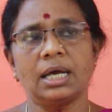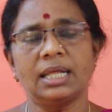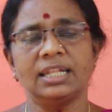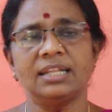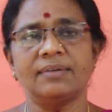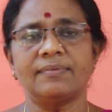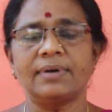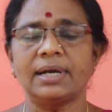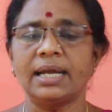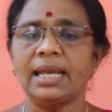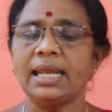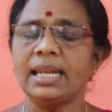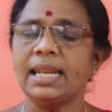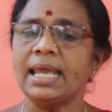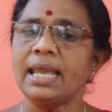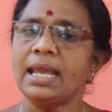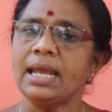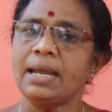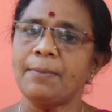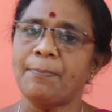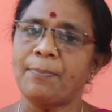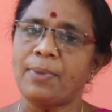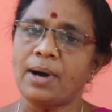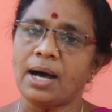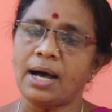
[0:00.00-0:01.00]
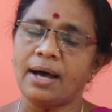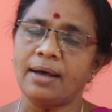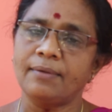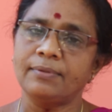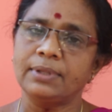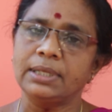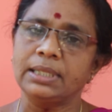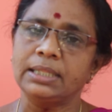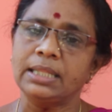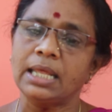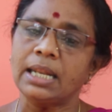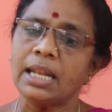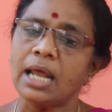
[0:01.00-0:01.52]
அந்த வகையிலே பா
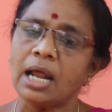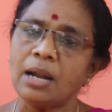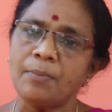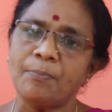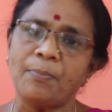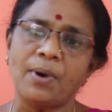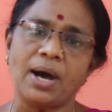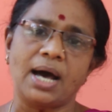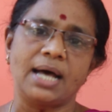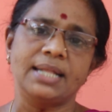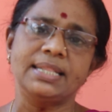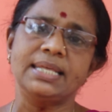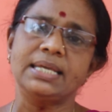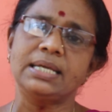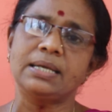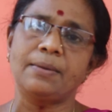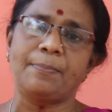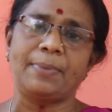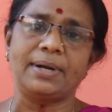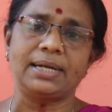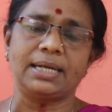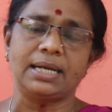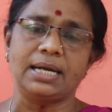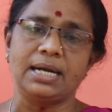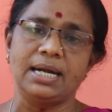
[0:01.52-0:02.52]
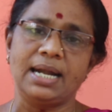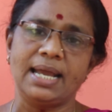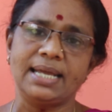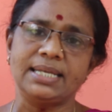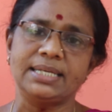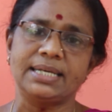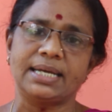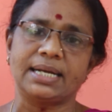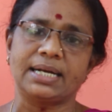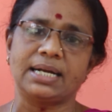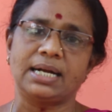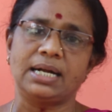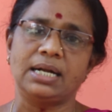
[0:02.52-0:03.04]
இதனால் பாதிக்கப்பட்ட
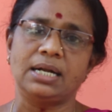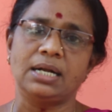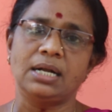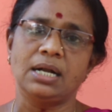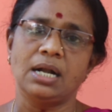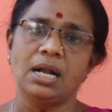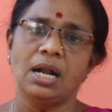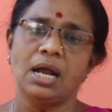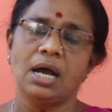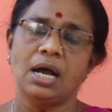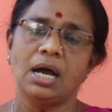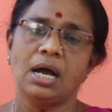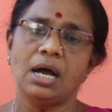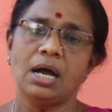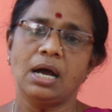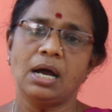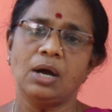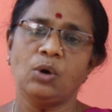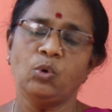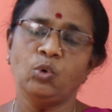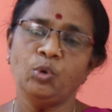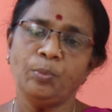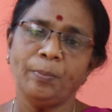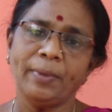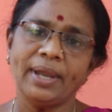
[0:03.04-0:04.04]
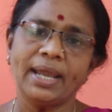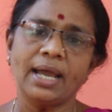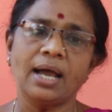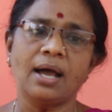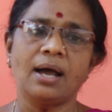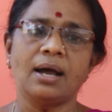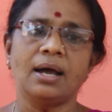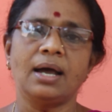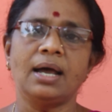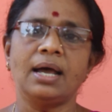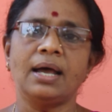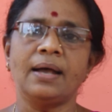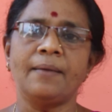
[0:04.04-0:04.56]
இளைஞர்கள்
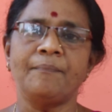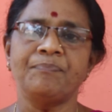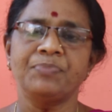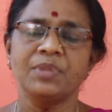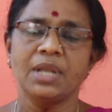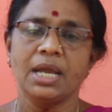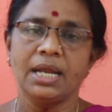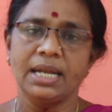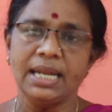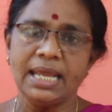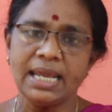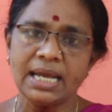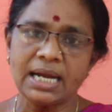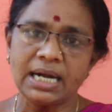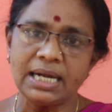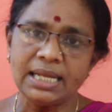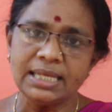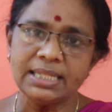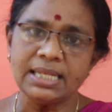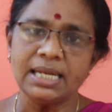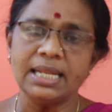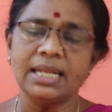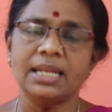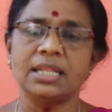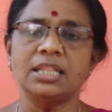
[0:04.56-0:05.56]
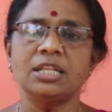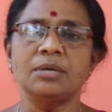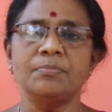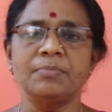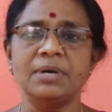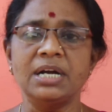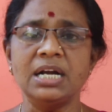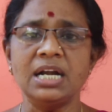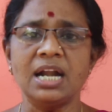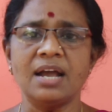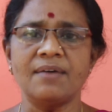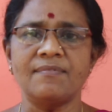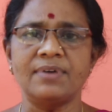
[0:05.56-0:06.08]
உண்மையாக நீங்கள் இதிலிருந்து
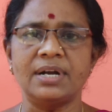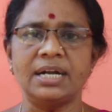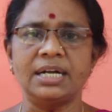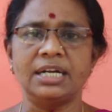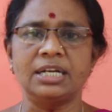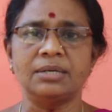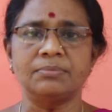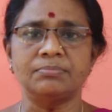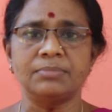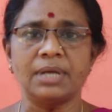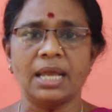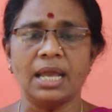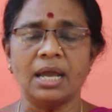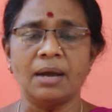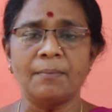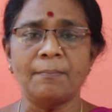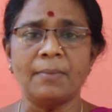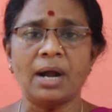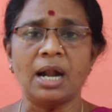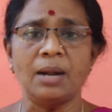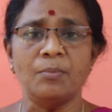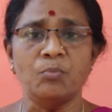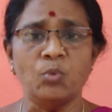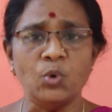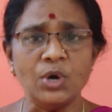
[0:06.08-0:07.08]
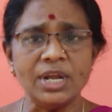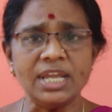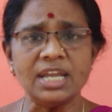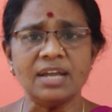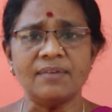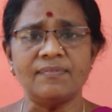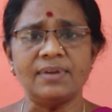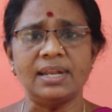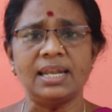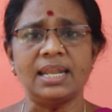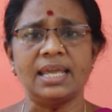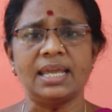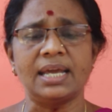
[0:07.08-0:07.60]
மீள வேண்டும் எம்மால்
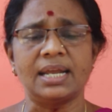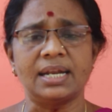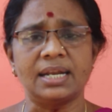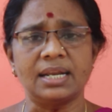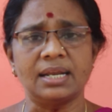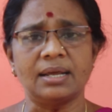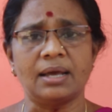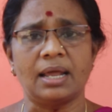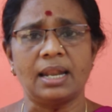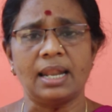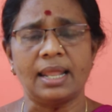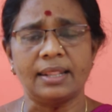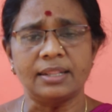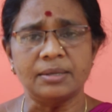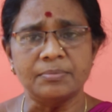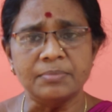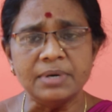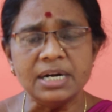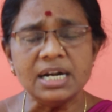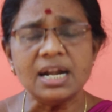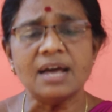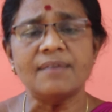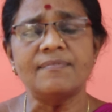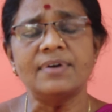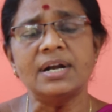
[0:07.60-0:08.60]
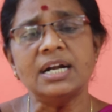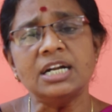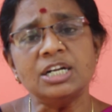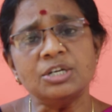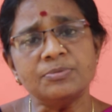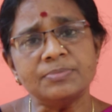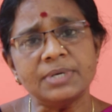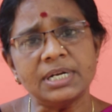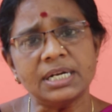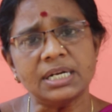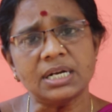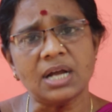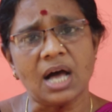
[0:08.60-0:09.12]
முடியவில்லை என்று அல்லது மீள
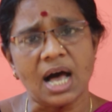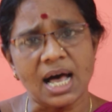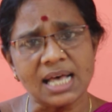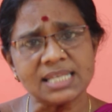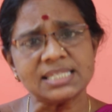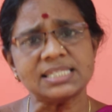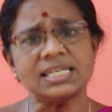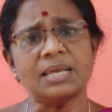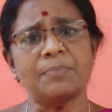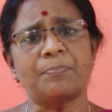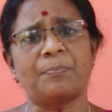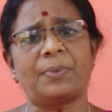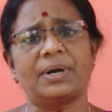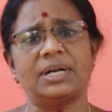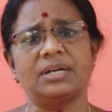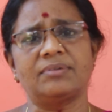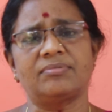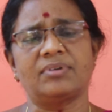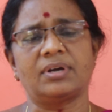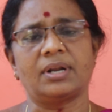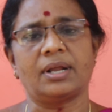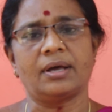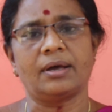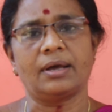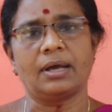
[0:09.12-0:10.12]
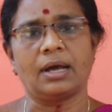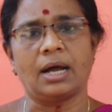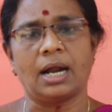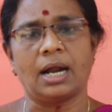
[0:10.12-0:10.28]
வேண்டும் என்று ஆசைப்படுவர